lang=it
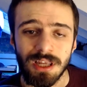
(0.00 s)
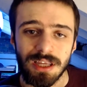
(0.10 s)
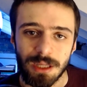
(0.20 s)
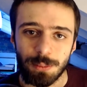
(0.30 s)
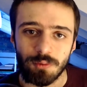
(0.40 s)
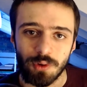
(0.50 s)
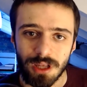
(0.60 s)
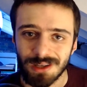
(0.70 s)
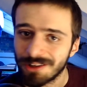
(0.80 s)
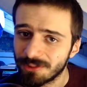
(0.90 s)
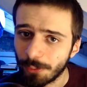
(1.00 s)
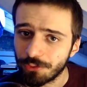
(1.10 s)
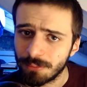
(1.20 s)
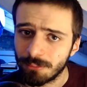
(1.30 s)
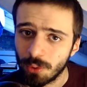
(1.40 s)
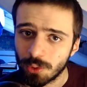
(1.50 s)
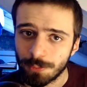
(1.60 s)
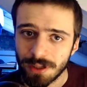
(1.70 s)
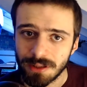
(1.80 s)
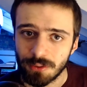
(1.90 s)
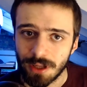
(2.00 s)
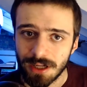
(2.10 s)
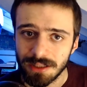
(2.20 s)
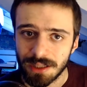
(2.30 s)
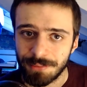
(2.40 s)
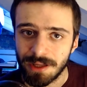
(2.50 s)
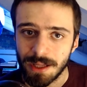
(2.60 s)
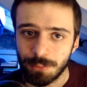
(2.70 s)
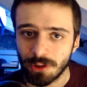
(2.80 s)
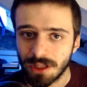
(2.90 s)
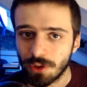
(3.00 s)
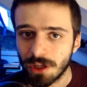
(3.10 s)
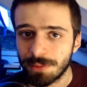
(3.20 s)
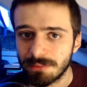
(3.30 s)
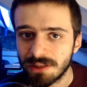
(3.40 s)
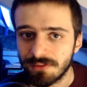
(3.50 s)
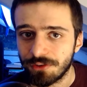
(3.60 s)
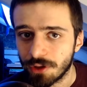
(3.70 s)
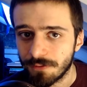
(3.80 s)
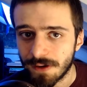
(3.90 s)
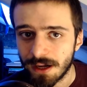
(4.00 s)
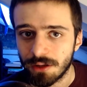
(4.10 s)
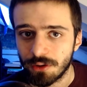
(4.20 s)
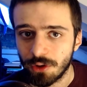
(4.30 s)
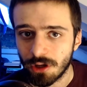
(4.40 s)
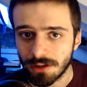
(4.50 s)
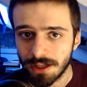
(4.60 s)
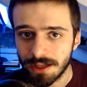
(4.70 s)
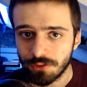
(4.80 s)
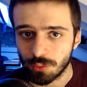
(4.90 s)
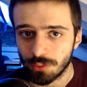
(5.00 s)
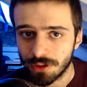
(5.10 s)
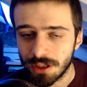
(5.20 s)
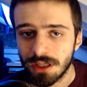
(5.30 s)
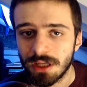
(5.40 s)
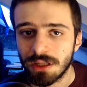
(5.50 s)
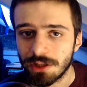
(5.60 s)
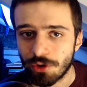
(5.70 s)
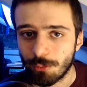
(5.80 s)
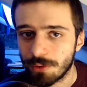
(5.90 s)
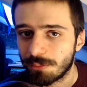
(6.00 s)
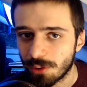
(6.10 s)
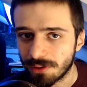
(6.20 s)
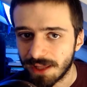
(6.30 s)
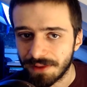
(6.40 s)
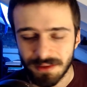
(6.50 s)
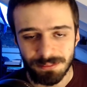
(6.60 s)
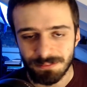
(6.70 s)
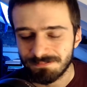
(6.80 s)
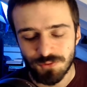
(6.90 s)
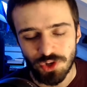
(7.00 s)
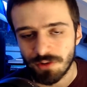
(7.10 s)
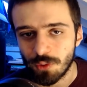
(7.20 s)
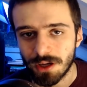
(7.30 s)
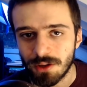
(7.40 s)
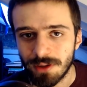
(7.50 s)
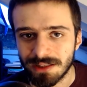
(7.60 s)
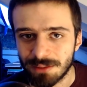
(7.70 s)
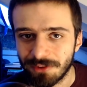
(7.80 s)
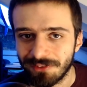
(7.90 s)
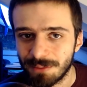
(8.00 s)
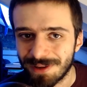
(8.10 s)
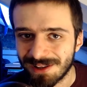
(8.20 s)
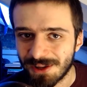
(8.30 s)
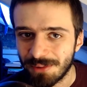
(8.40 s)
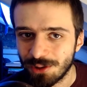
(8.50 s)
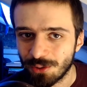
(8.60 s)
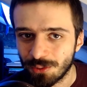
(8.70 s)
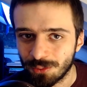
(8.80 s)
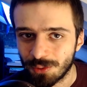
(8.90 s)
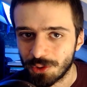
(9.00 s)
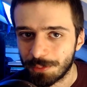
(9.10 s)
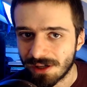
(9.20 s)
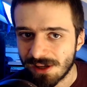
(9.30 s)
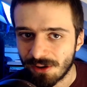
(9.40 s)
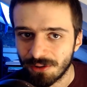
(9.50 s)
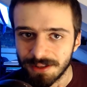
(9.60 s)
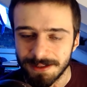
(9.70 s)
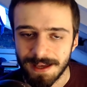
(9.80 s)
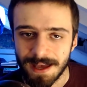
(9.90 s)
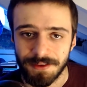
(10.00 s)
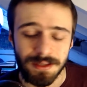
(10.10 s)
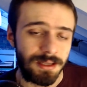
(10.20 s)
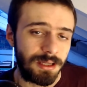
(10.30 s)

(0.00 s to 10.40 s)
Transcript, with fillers: che provocherà una situazione molto particolare in Yemen e portando alla prima divisione fra nord e sud diciamo importante. Ce ne fu anche un'altra ma ve ne parlerò meglio quando parlerò di Aden.